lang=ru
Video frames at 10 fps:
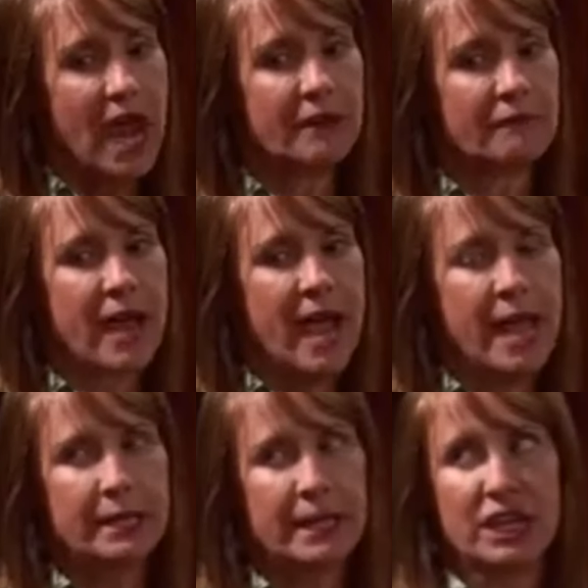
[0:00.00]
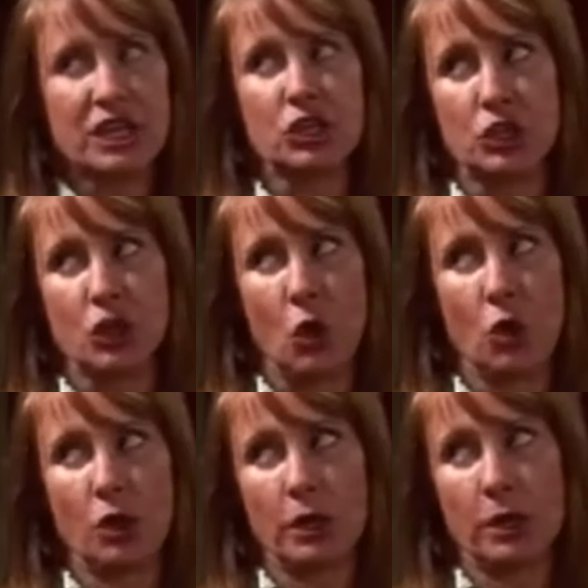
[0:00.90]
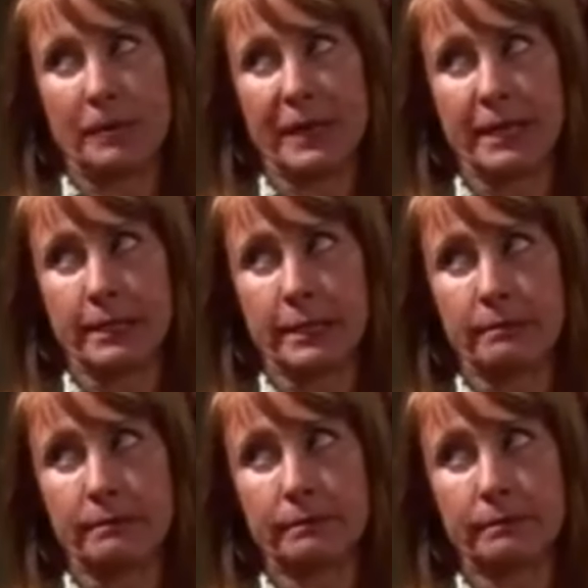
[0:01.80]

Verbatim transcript: And that is your opinion.